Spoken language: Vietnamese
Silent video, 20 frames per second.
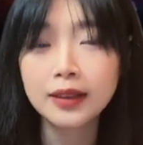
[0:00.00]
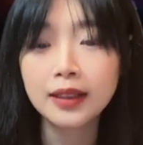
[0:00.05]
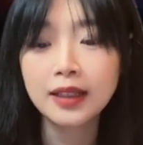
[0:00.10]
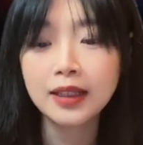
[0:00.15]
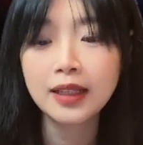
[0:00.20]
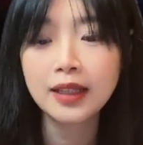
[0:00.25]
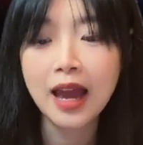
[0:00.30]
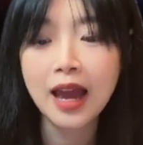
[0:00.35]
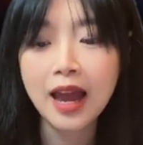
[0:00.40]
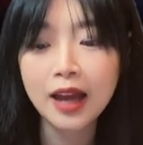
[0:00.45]

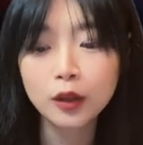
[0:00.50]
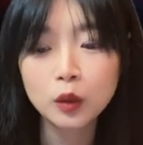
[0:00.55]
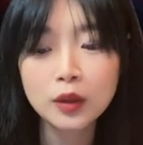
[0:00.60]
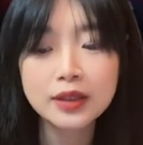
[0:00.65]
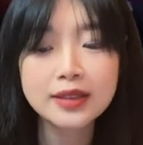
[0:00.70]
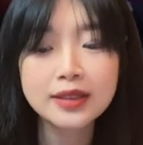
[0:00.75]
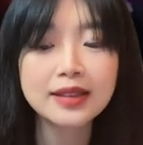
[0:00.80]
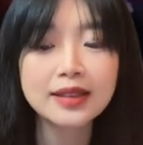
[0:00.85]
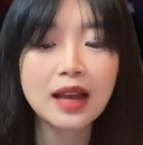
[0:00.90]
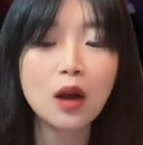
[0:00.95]
thì hai
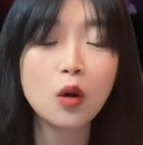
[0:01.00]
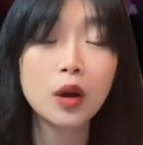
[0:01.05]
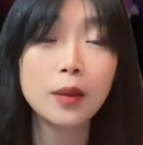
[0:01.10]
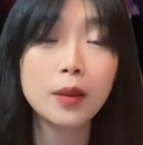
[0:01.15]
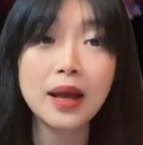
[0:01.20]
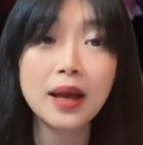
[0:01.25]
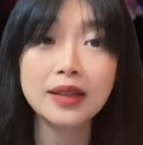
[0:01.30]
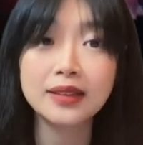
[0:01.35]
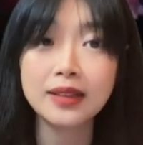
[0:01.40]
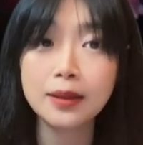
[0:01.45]
tuần sau
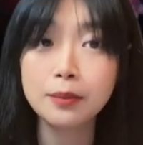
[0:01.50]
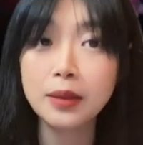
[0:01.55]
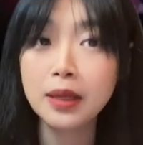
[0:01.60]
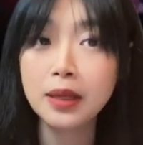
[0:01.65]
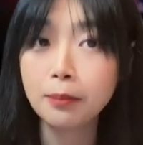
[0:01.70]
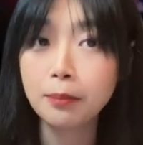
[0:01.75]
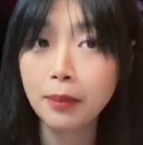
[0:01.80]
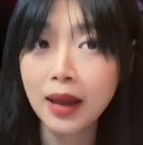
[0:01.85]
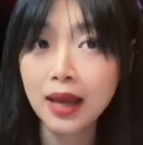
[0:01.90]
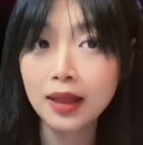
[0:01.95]
các bạn sẽ
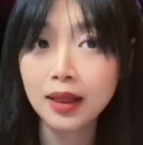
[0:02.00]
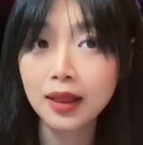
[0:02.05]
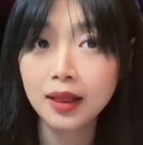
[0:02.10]
min pet